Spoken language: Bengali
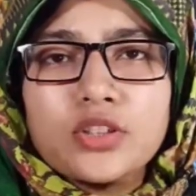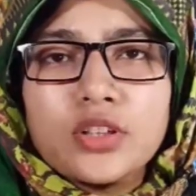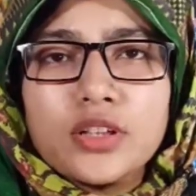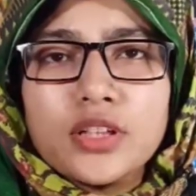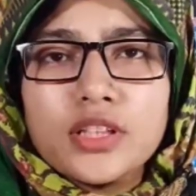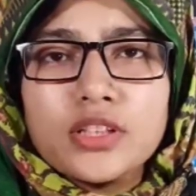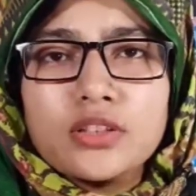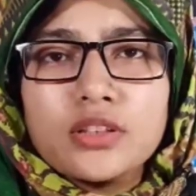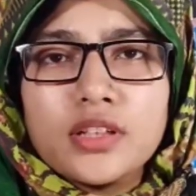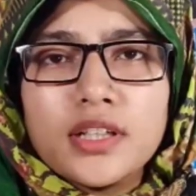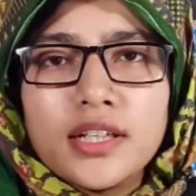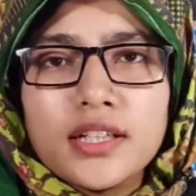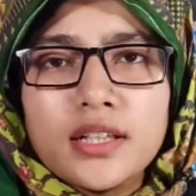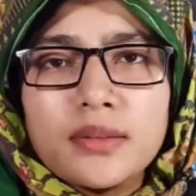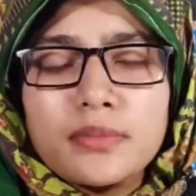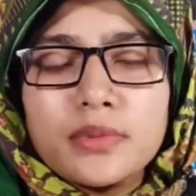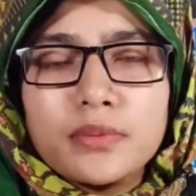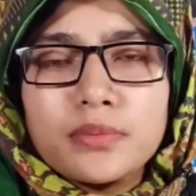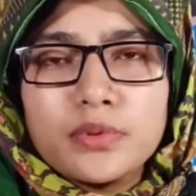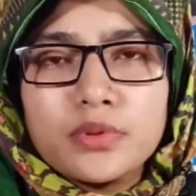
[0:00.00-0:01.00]
সঙ্গে সঙ্গে
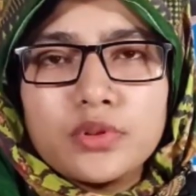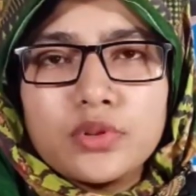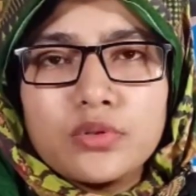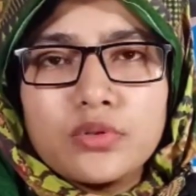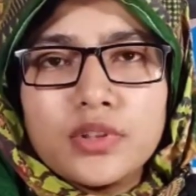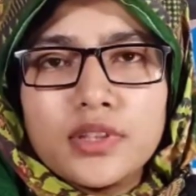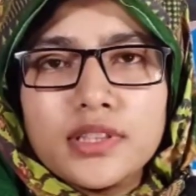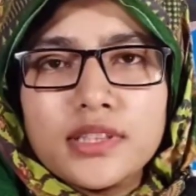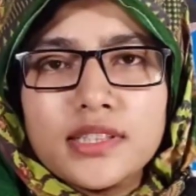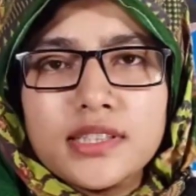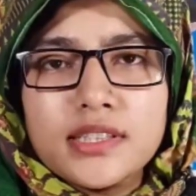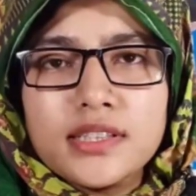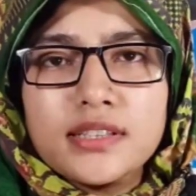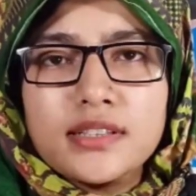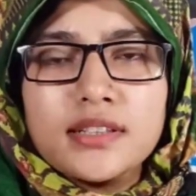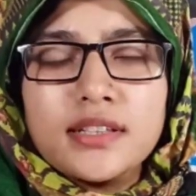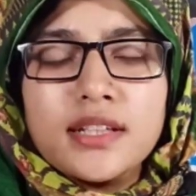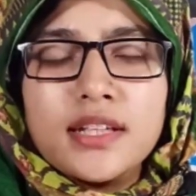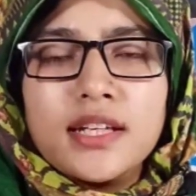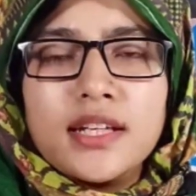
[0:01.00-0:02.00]
একটা বিপদ দৌড়াচ্ছে
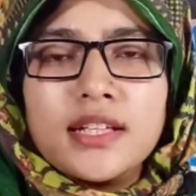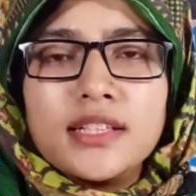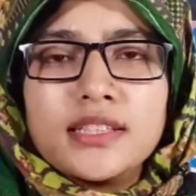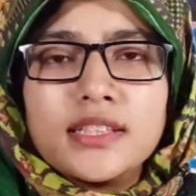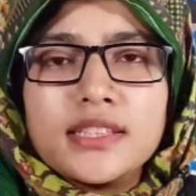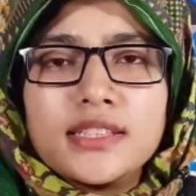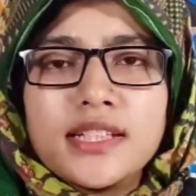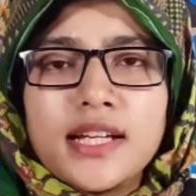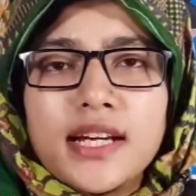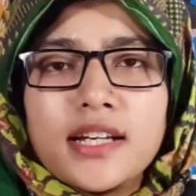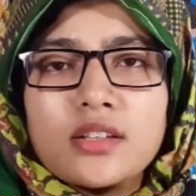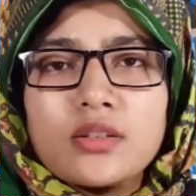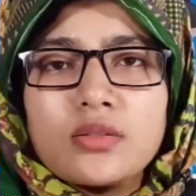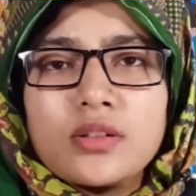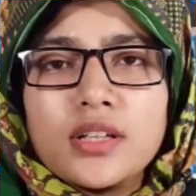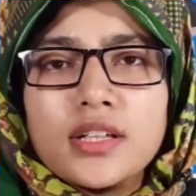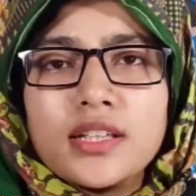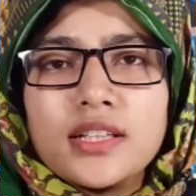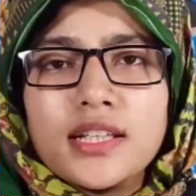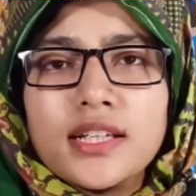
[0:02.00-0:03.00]
সে চায়ের
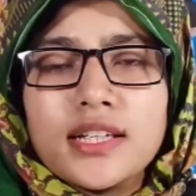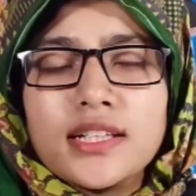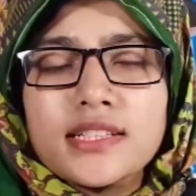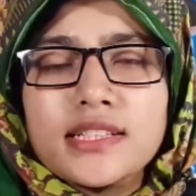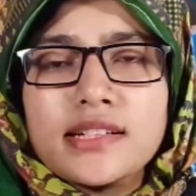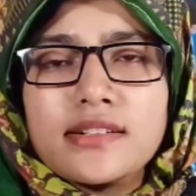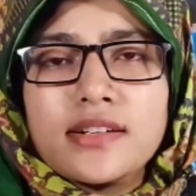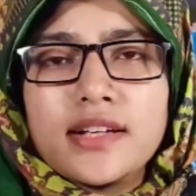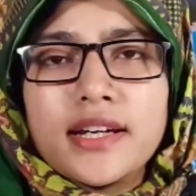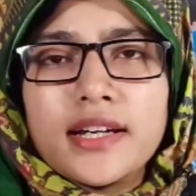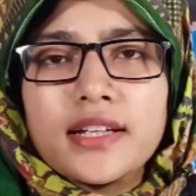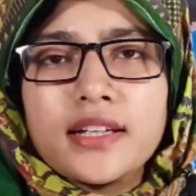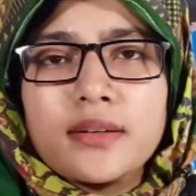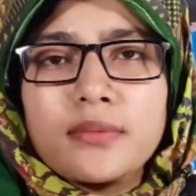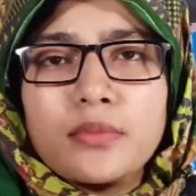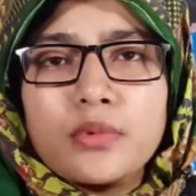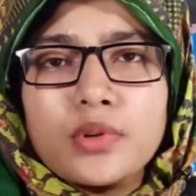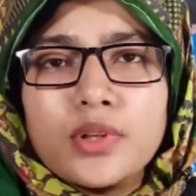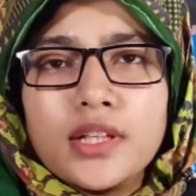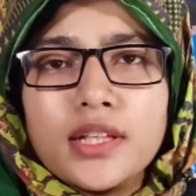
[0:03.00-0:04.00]
দোকানে থেকে যাওয়া
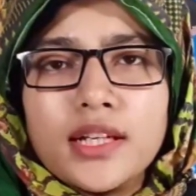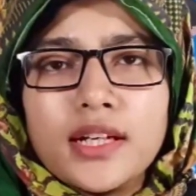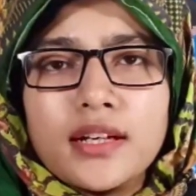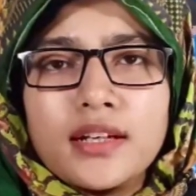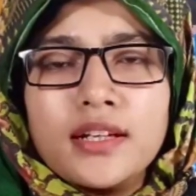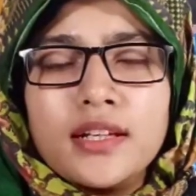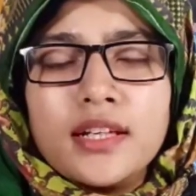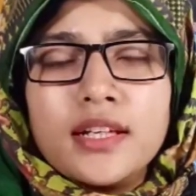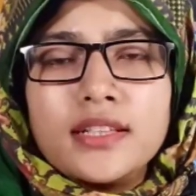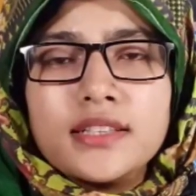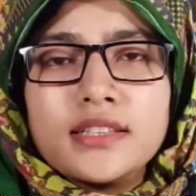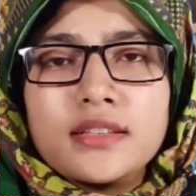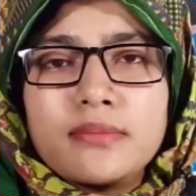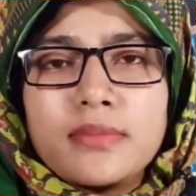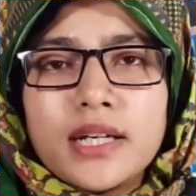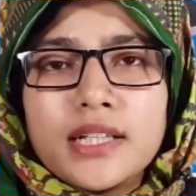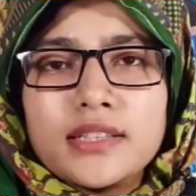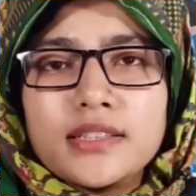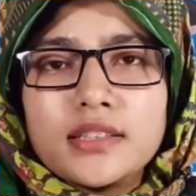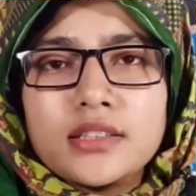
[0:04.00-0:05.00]
একটা মহিলা যে
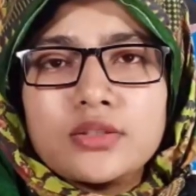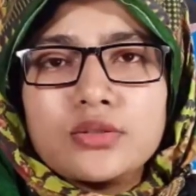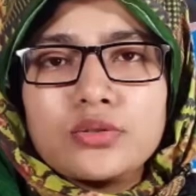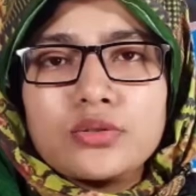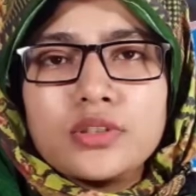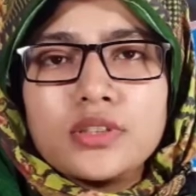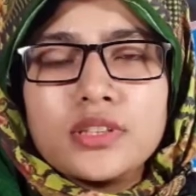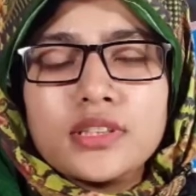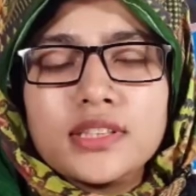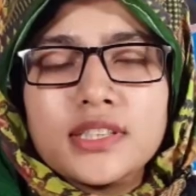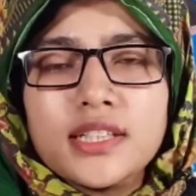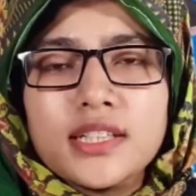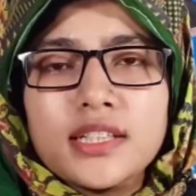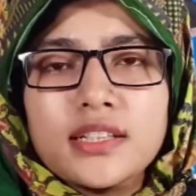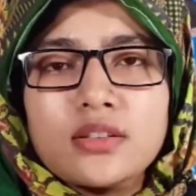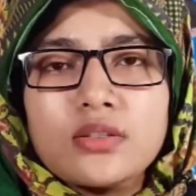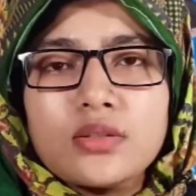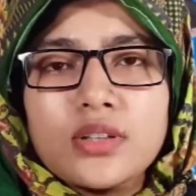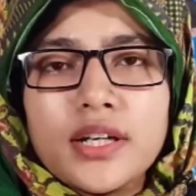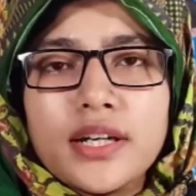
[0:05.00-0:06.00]
বাচ্চা চোর সে
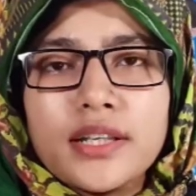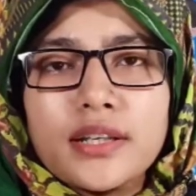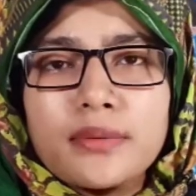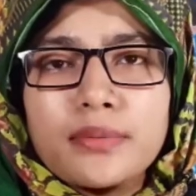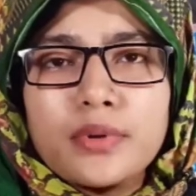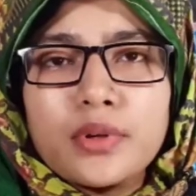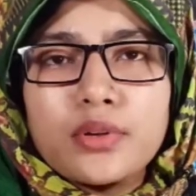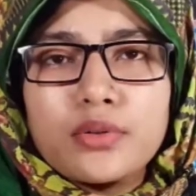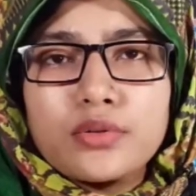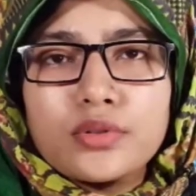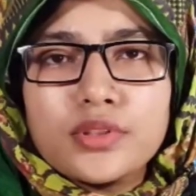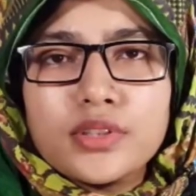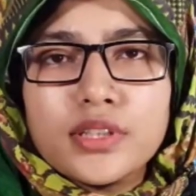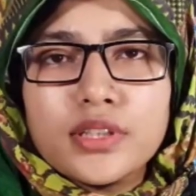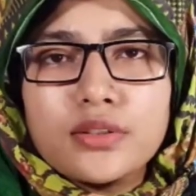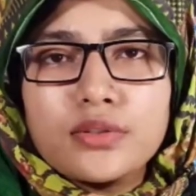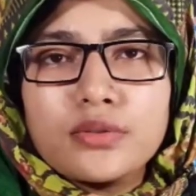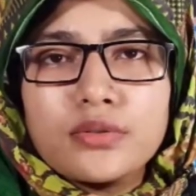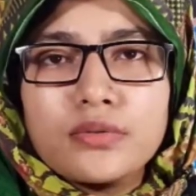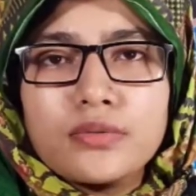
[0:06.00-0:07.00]
কিন্তু রানীকে ফলো
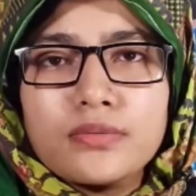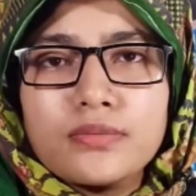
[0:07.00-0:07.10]
করছিল